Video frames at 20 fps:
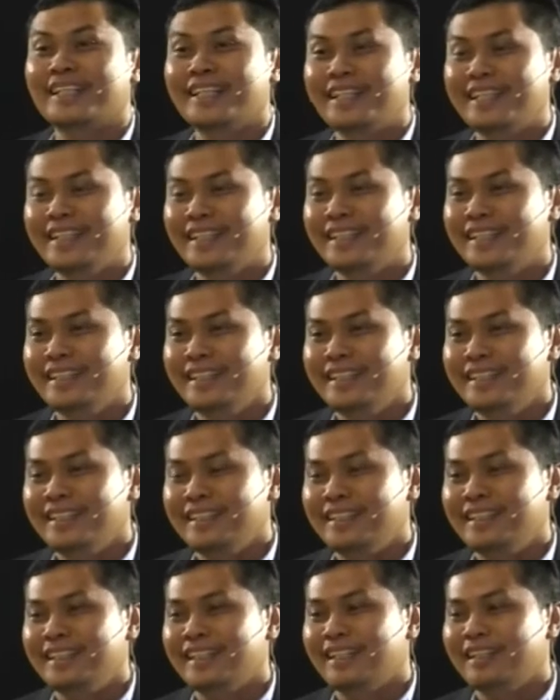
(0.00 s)
tinggi
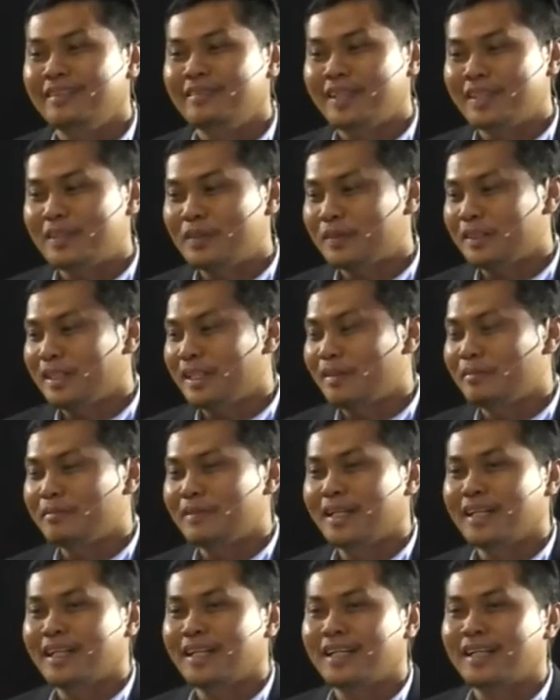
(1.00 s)
yang masuk dalam
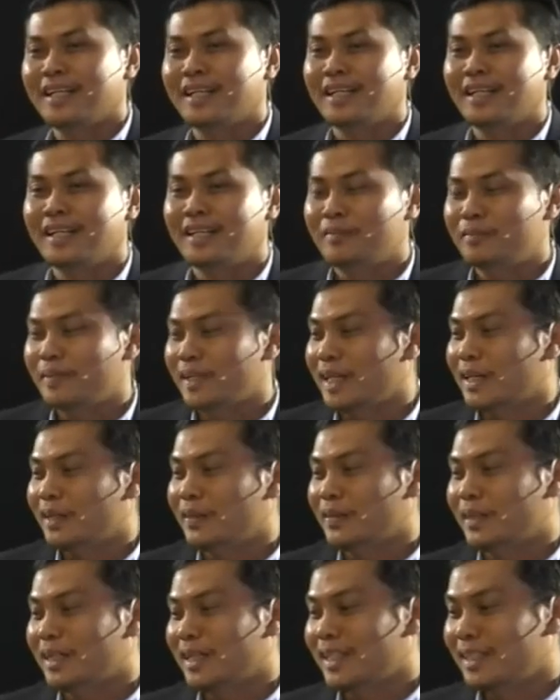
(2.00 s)
angka eh,
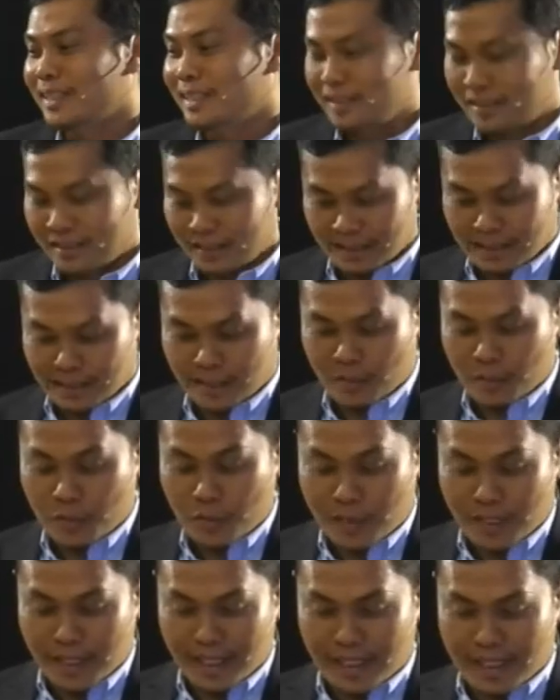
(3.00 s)
pengangguran
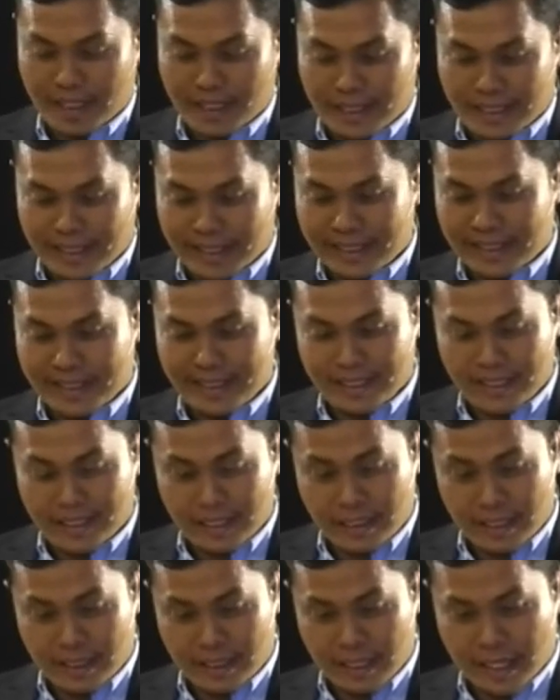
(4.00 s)
terbuka. Di
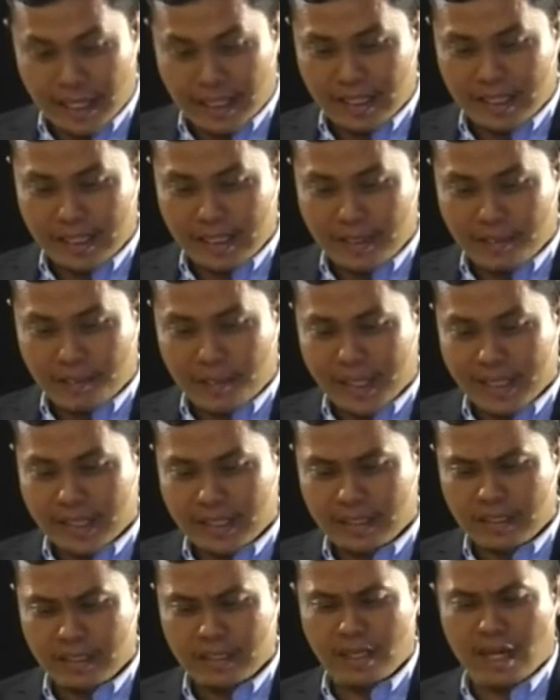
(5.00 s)
sini ada
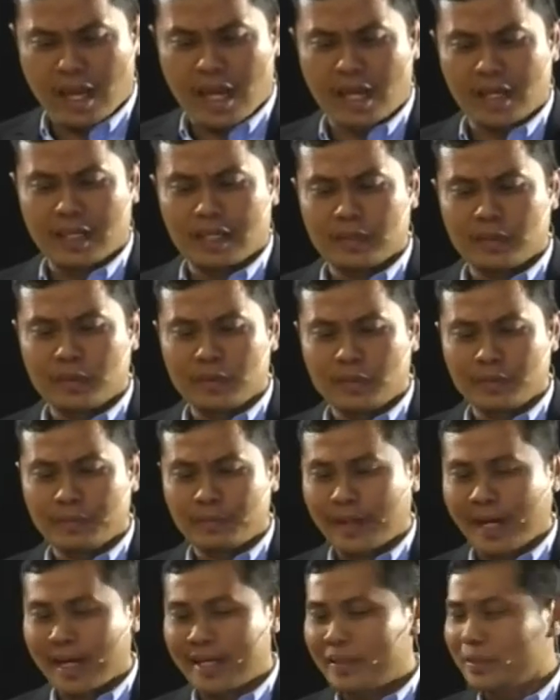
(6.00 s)
Mas Agung
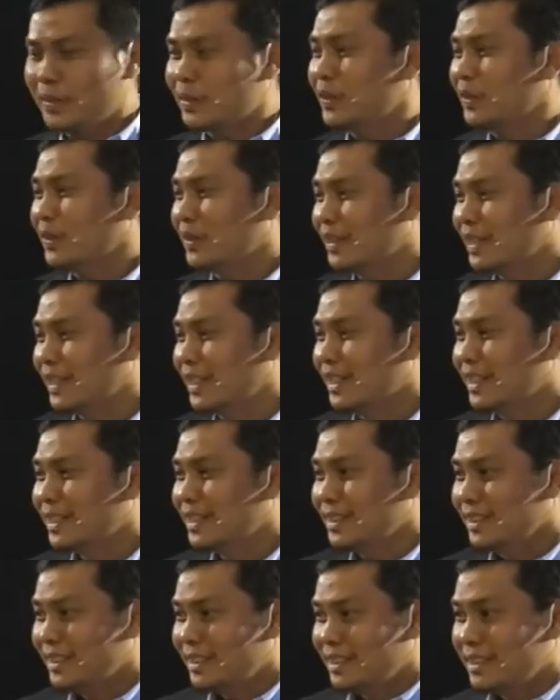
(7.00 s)
Prayogo ya.
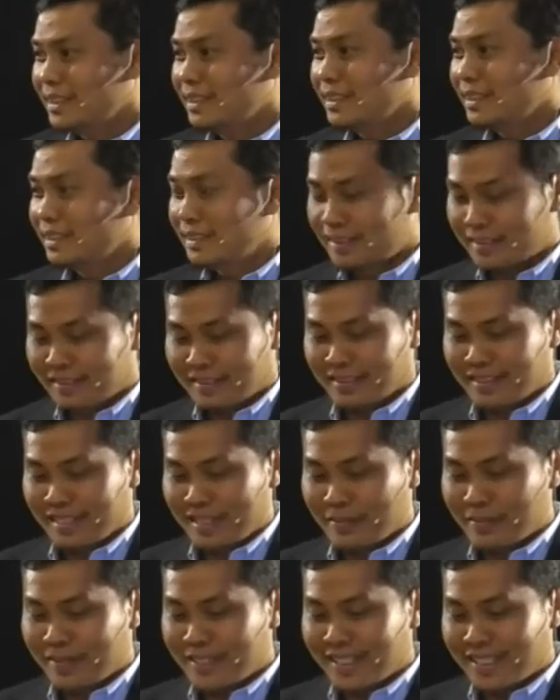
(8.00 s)

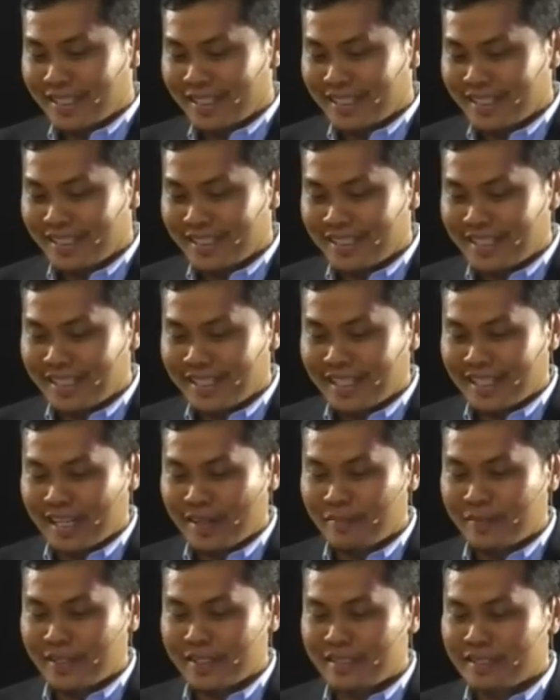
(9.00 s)
ya benar ya, dari
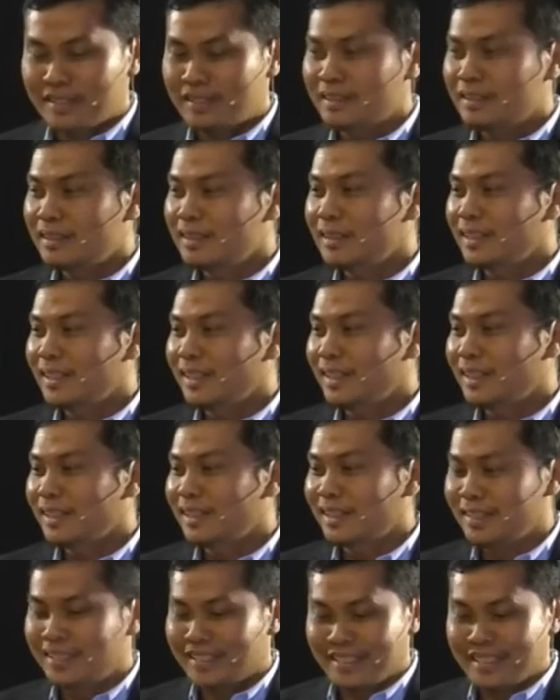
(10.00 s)
KMS
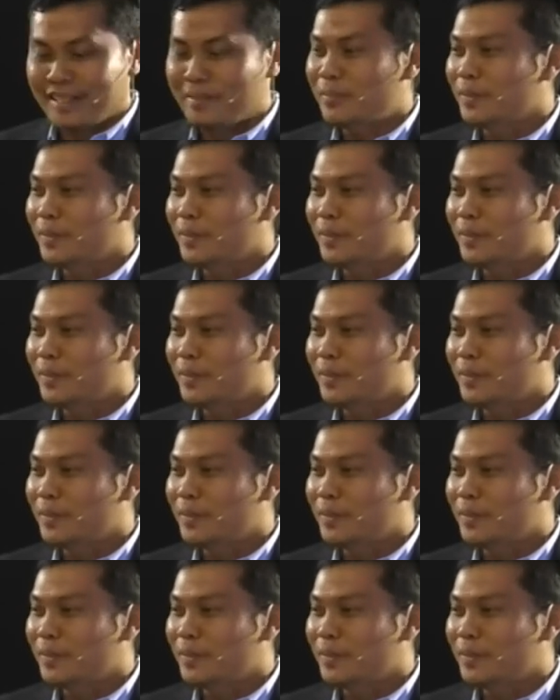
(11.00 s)
eh, tiga